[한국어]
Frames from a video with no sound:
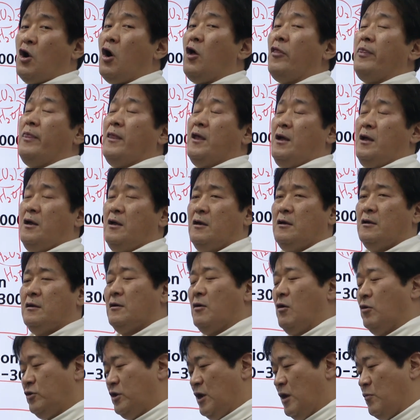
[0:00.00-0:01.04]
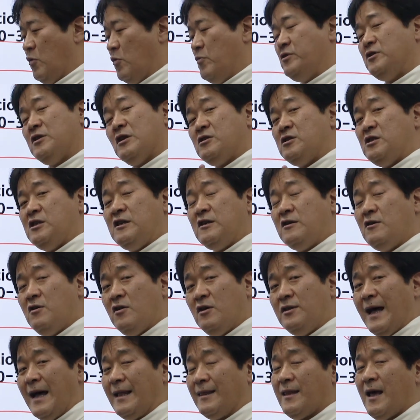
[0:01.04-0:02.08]
전 어떻게 보면 이제
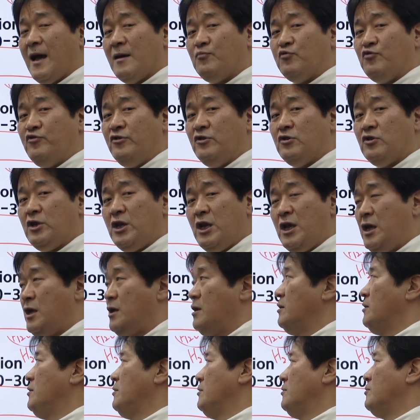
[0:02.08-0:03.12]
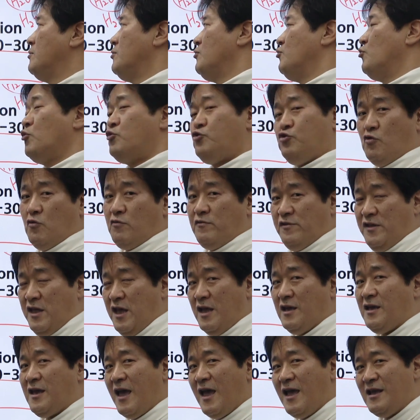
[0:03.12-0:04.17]
지글러 나타 분들이 어, 요쪽
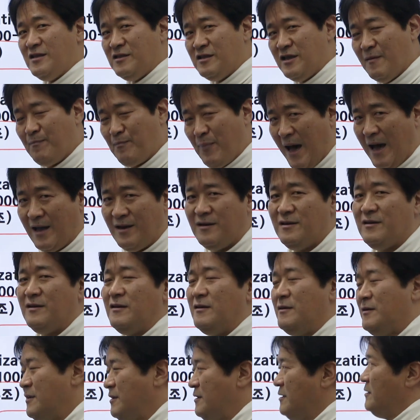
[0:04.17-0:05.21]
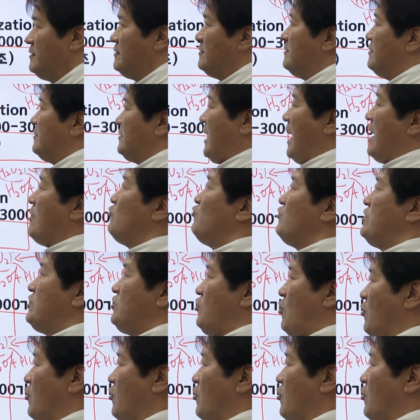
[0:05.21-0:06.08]
세계에 이제 발을 어, 담그기